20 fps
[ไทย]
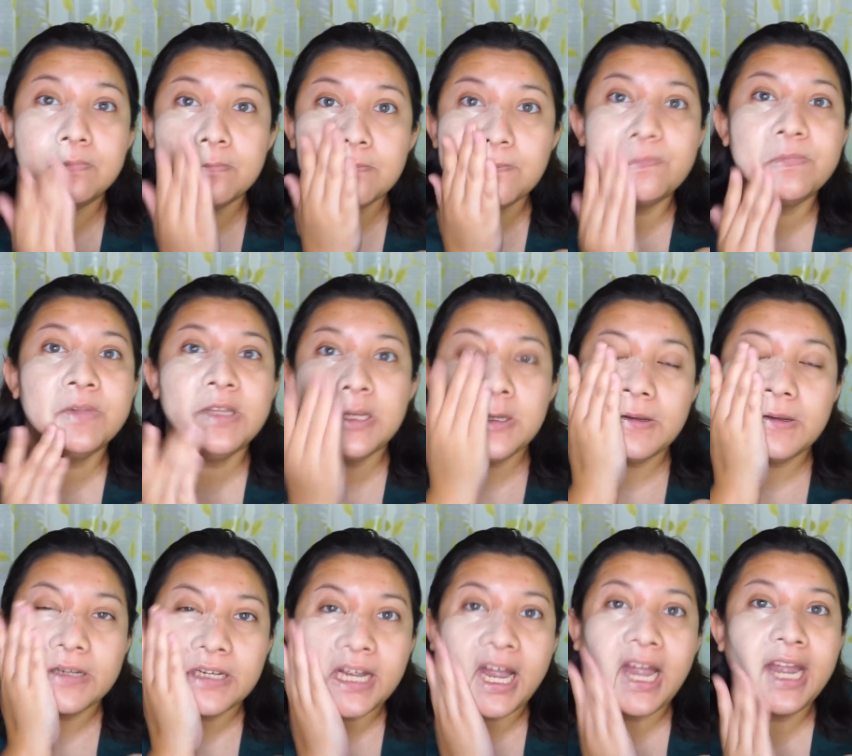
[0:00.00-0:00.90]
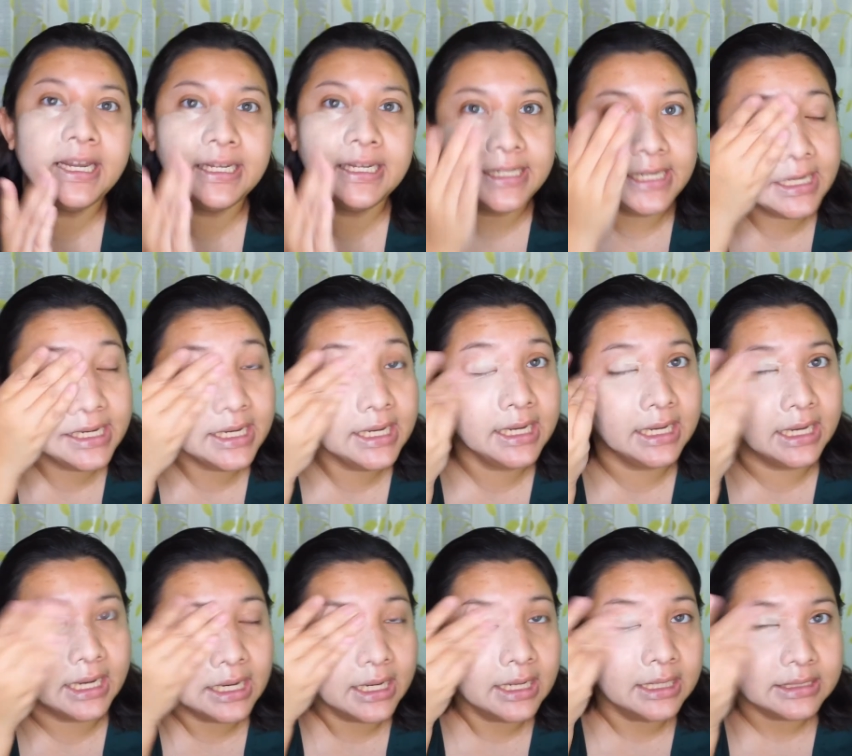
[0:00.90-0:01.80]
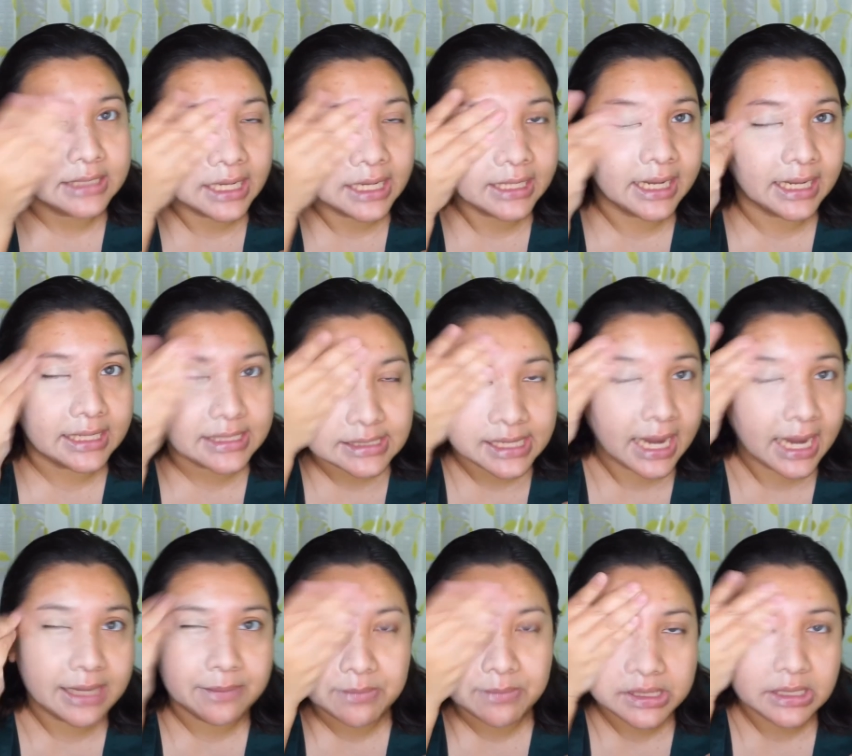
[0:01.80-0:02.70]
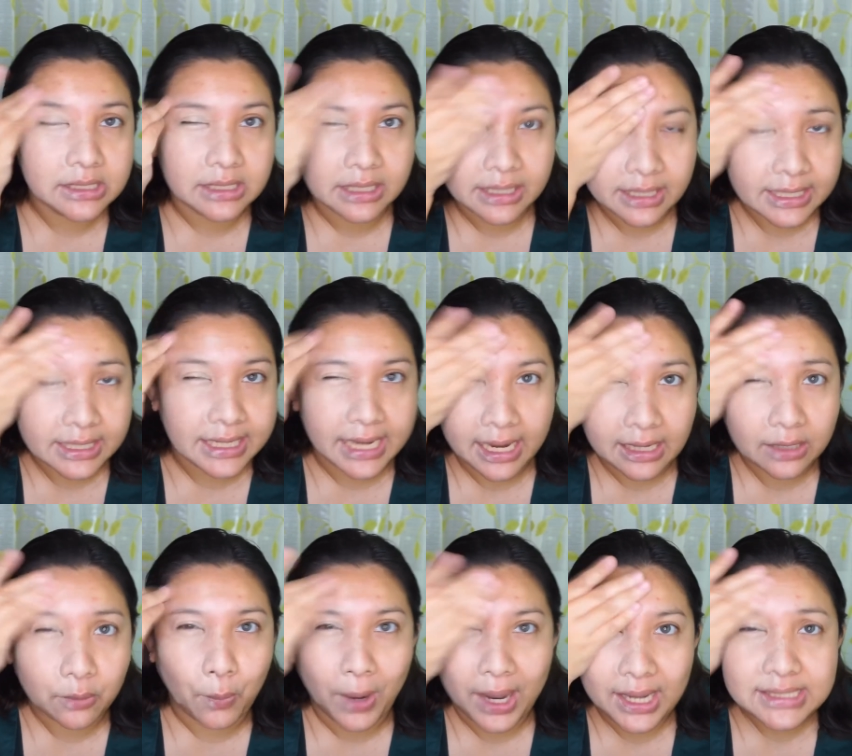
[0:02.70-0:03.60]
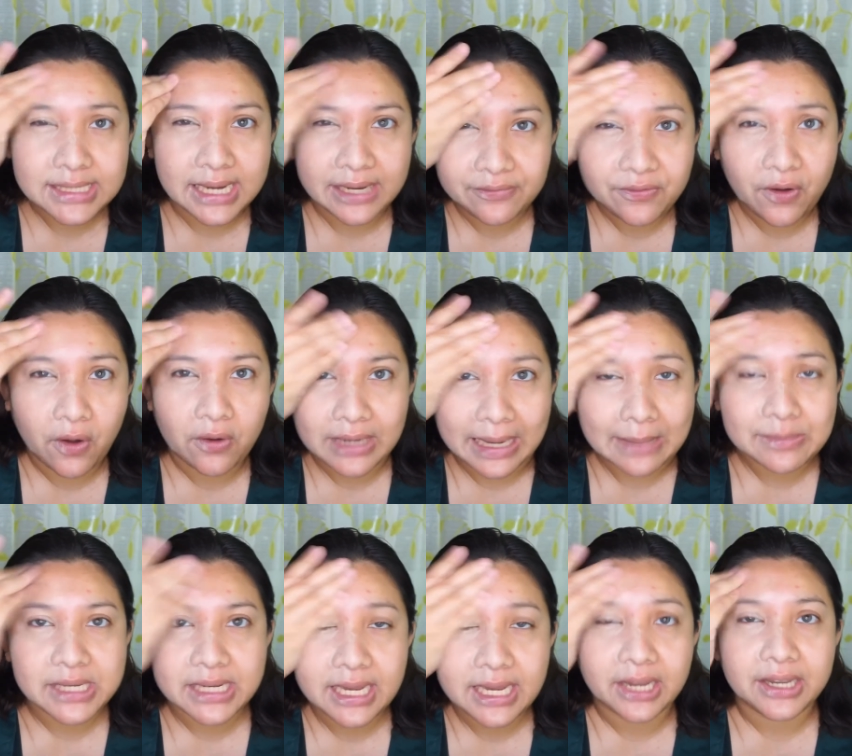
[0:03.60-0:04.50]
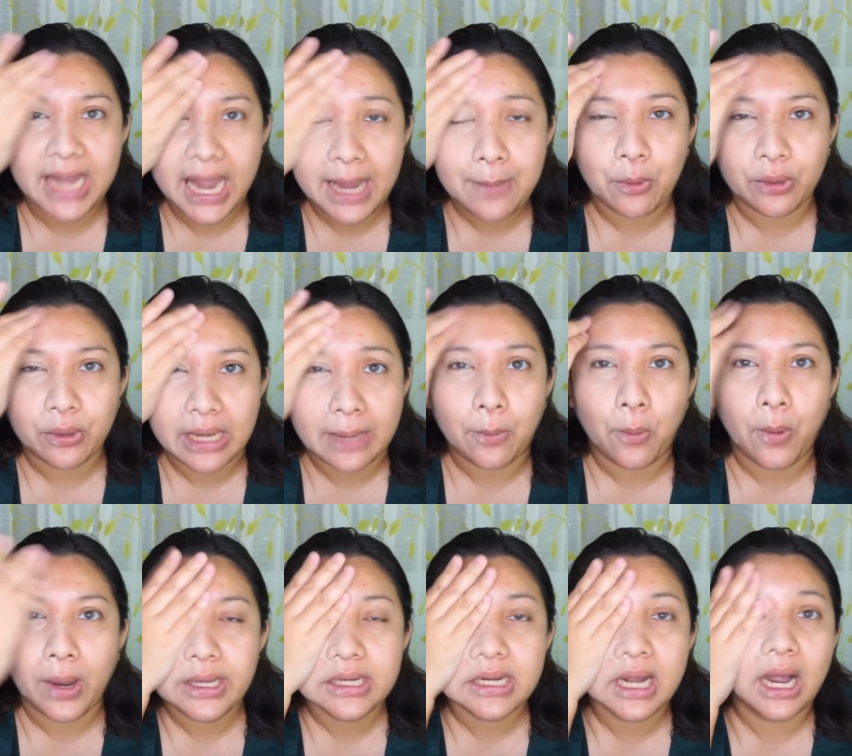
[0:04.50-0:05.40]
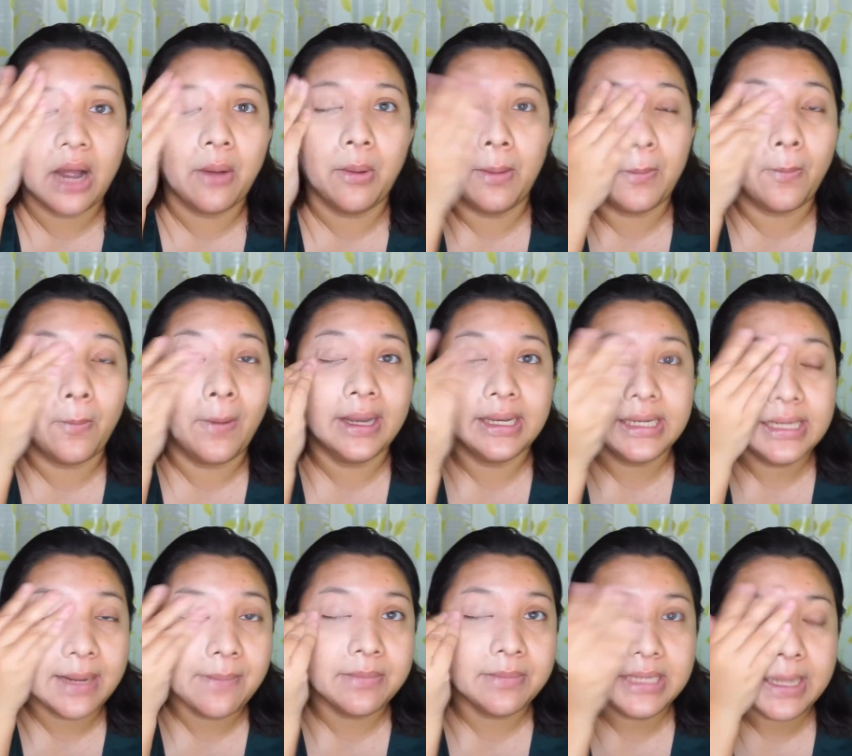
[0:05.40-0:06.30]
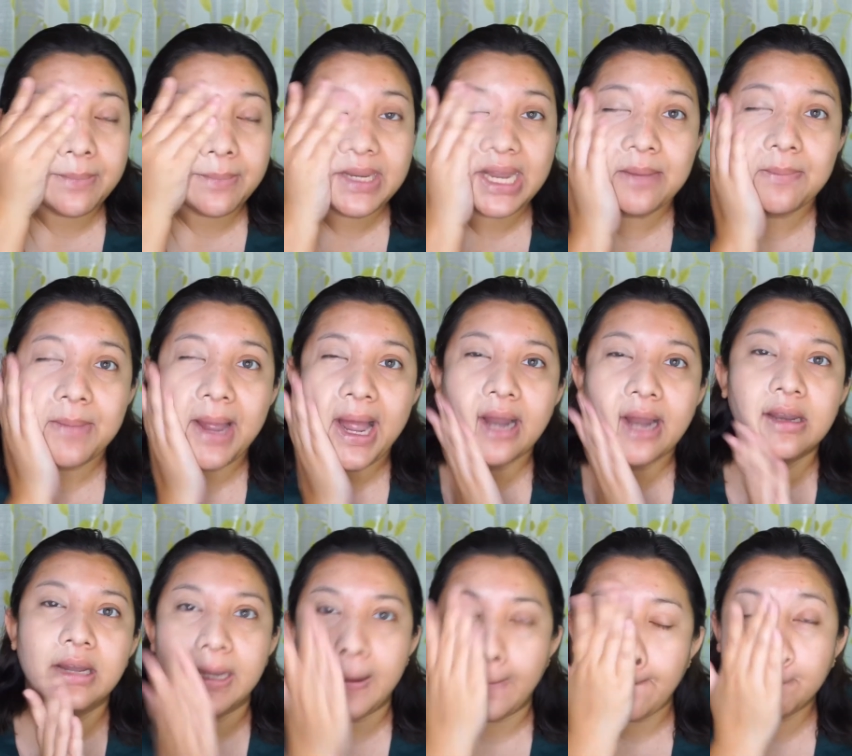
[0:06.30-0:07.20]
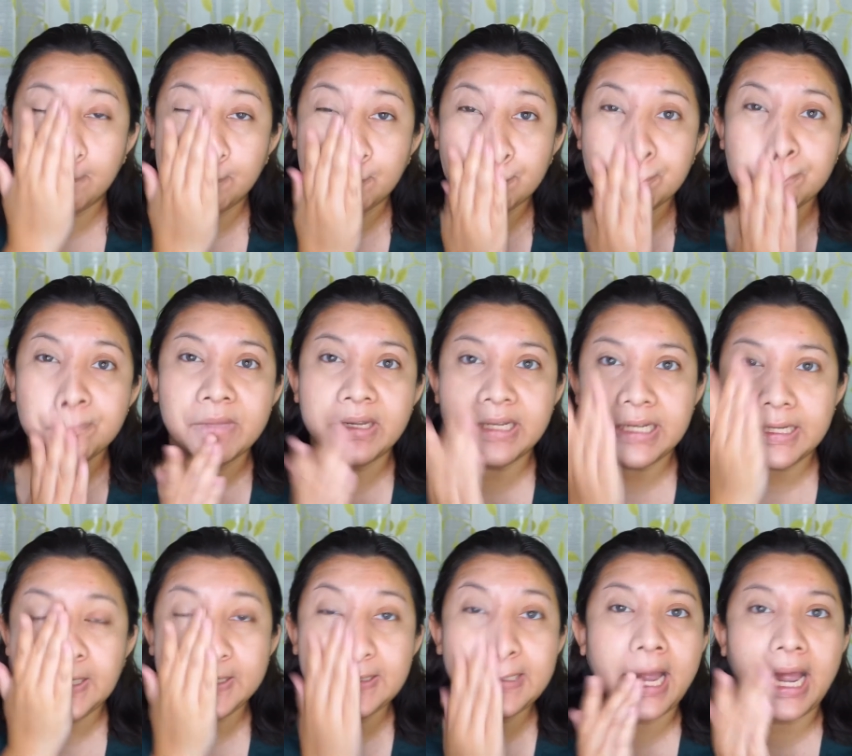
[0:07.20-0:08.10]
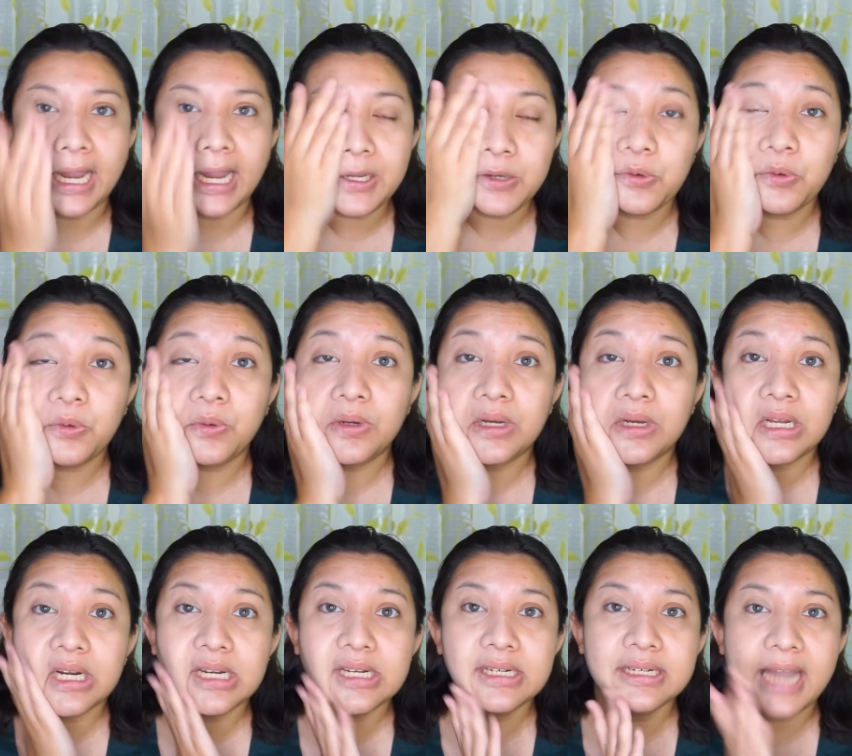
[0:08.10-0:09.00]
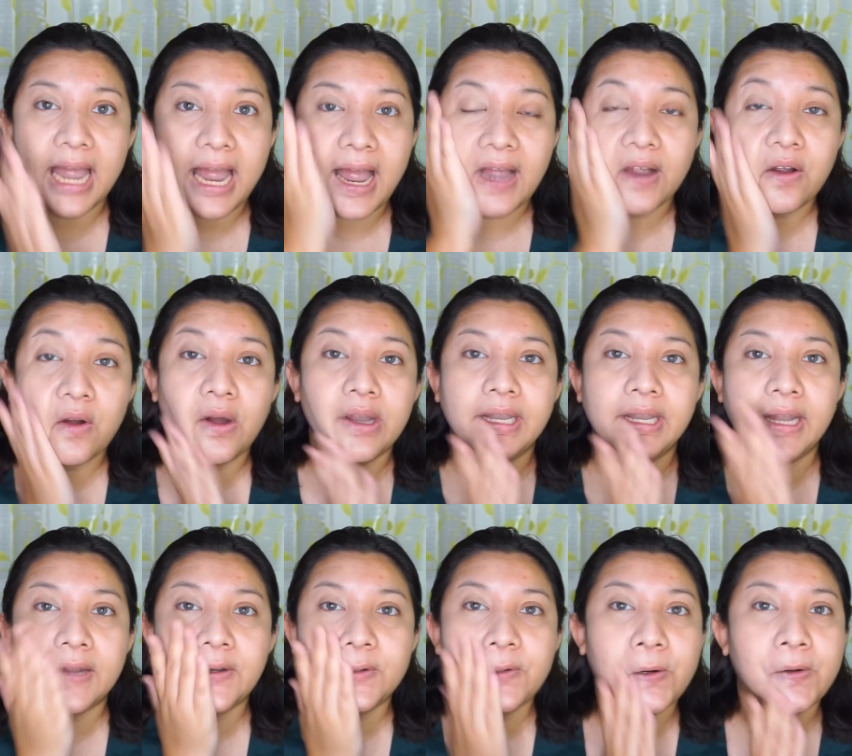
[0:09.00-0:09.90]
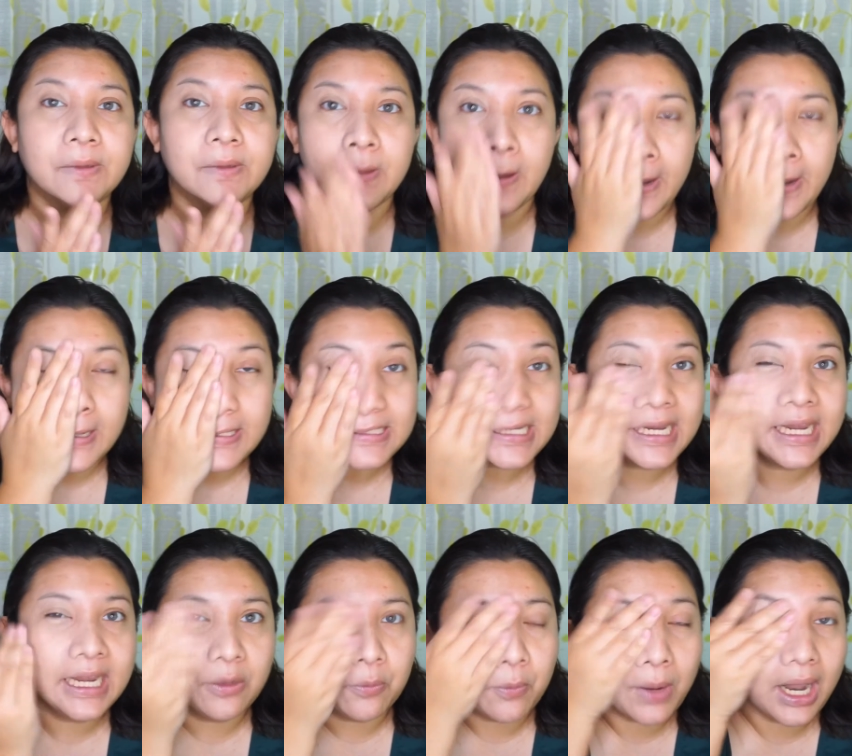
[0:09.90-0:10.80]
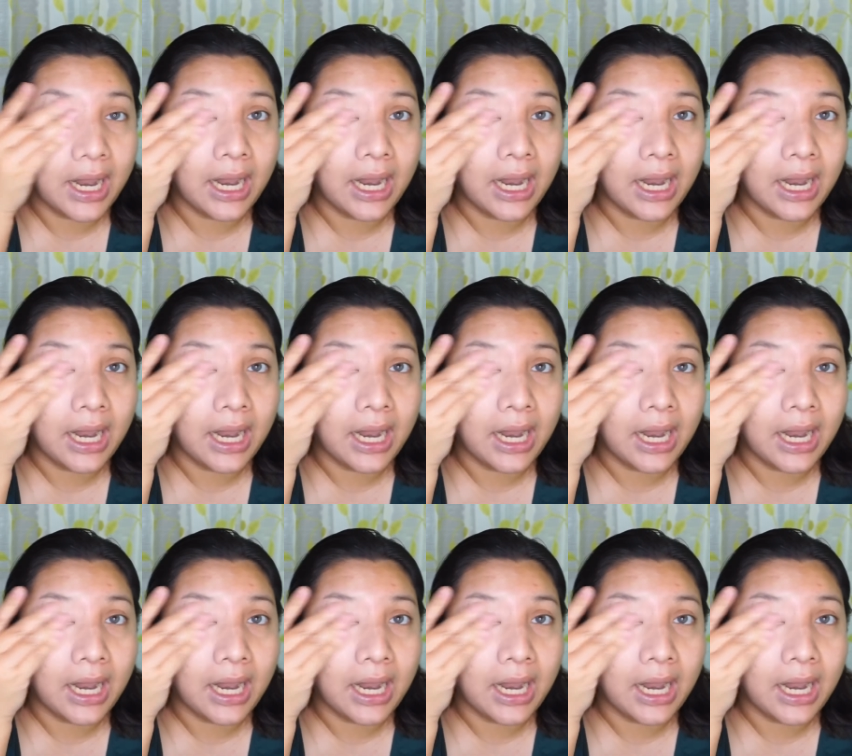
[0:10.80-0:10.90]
นี่ใครที่ถนัดใช้มือเกลี่ยหรือว่าใช้ฟองน้ำใช้อะไรก็ได้หมดนะเพราะว่าเนื้อเขาแบบว่าเรียบเนียนมากเลยอันนี้นิกทาให้ดูครึ่งหน้าก่อนนะคะทุกคนจะเห็นว่า